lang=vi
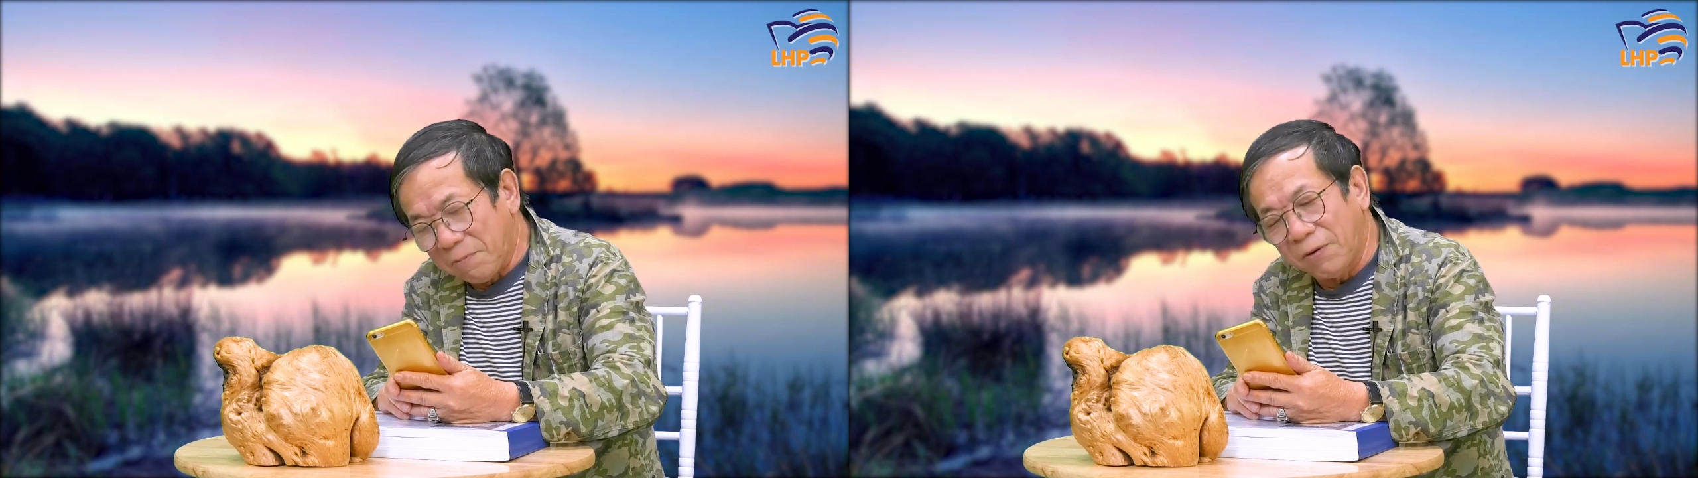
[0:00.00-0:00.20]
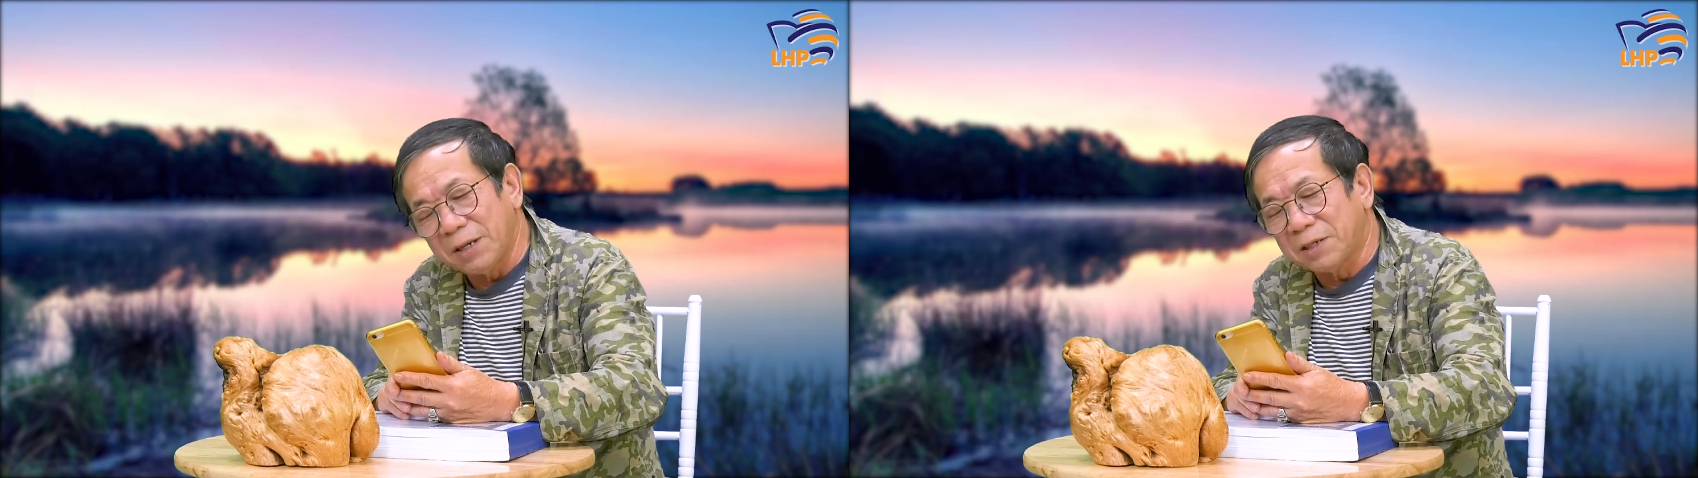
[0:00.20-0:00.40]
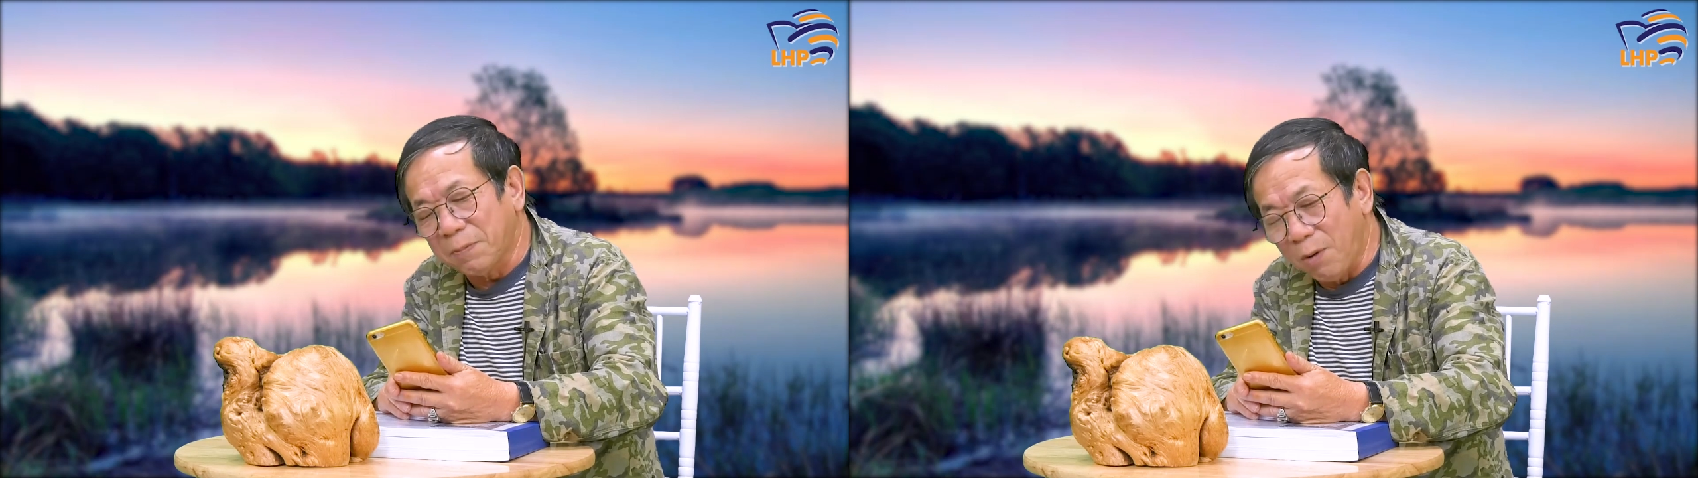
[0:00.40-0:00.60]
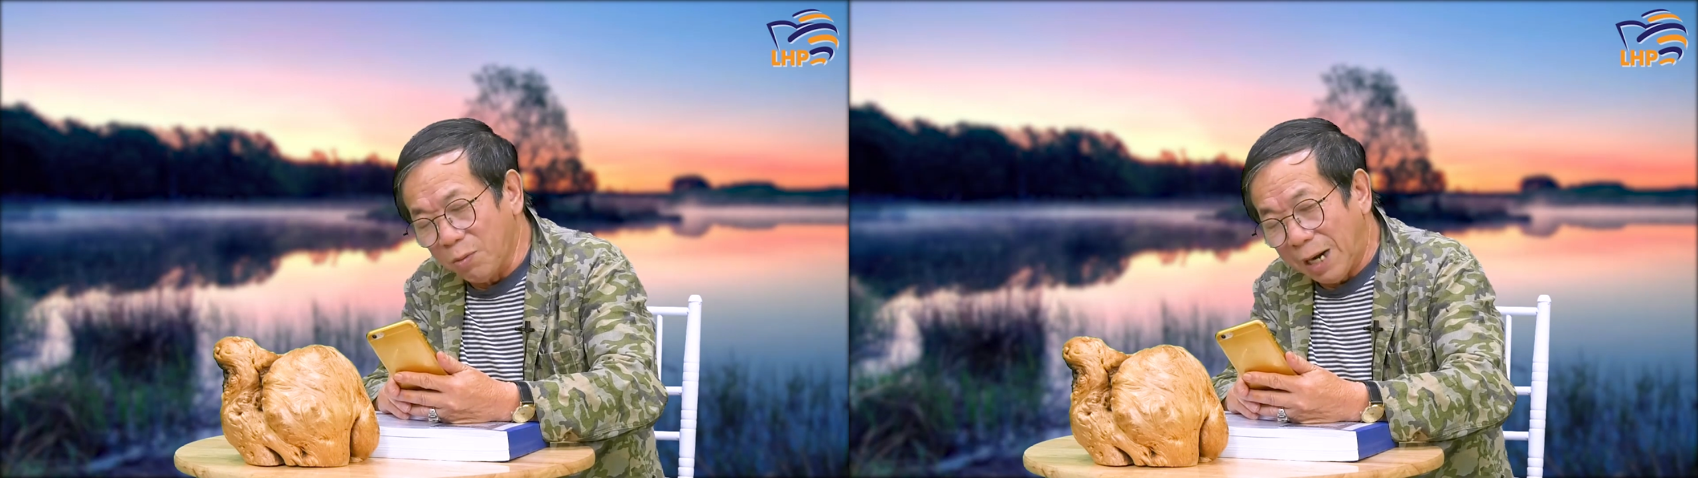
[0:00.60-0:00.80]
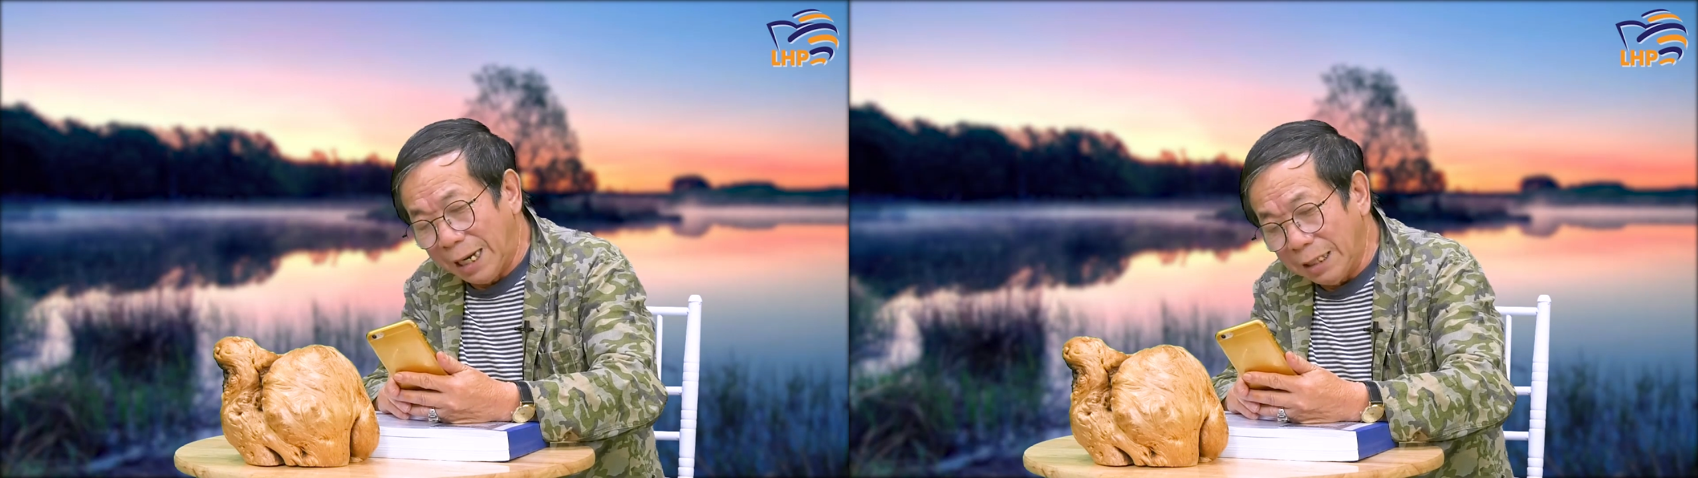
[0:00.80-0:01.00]

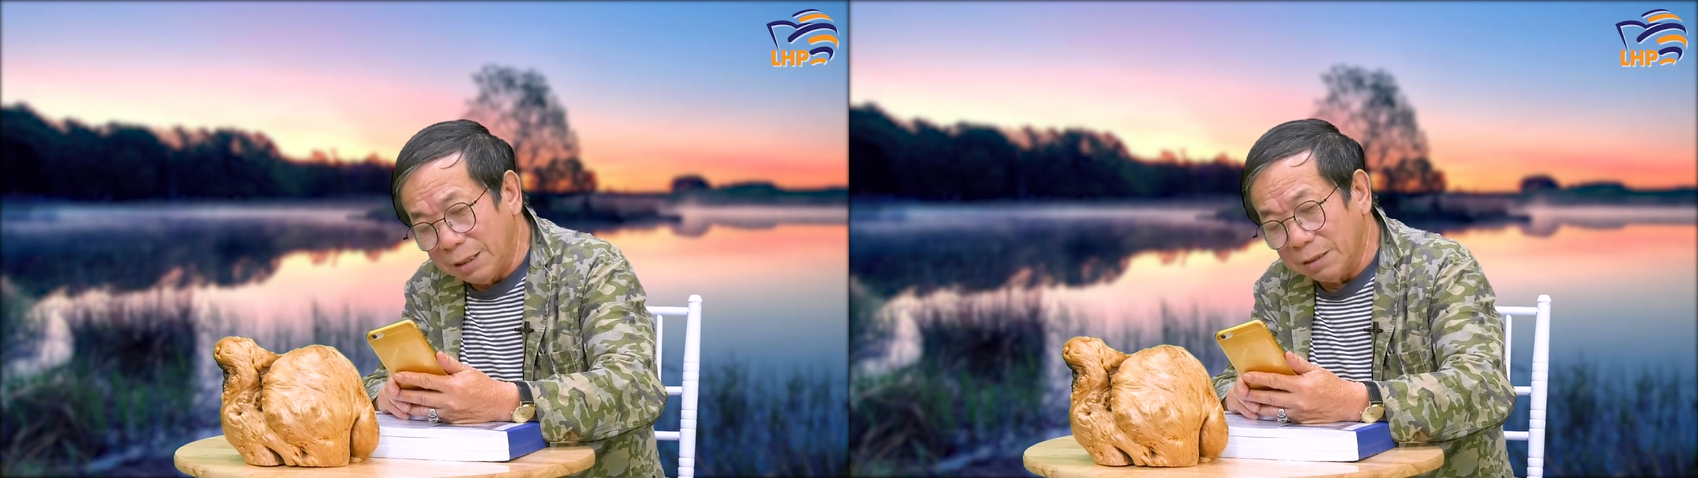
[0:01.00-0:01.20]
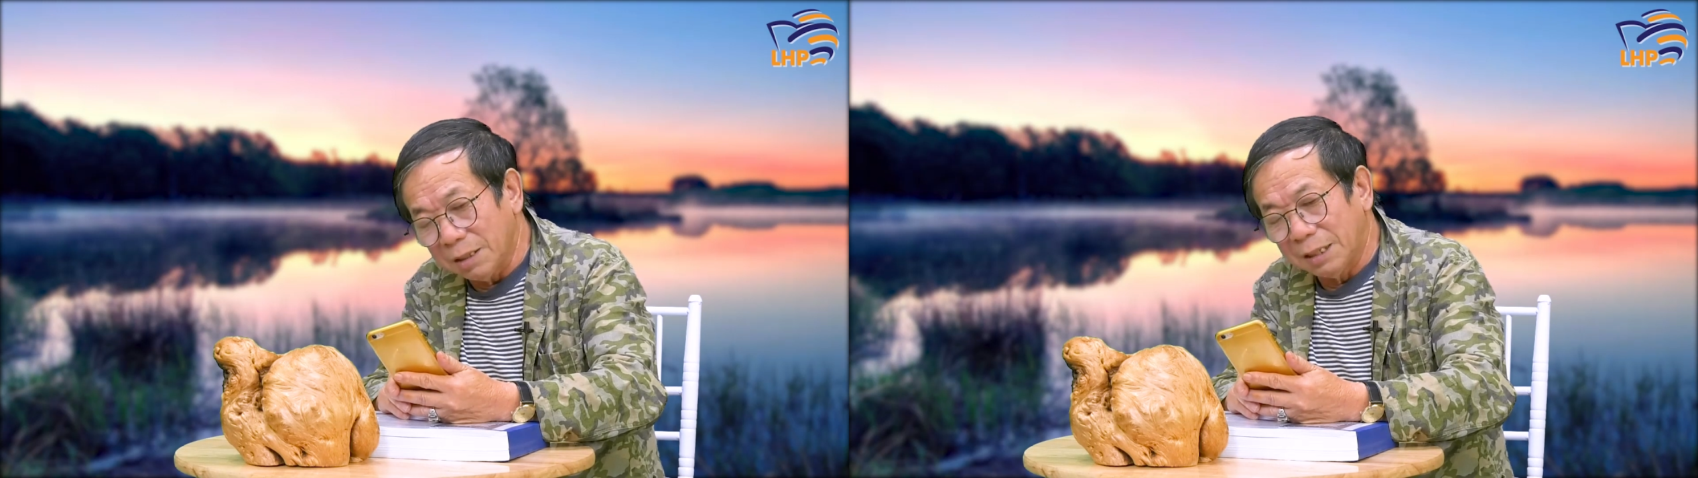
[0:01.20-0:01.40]
Facebook đấy.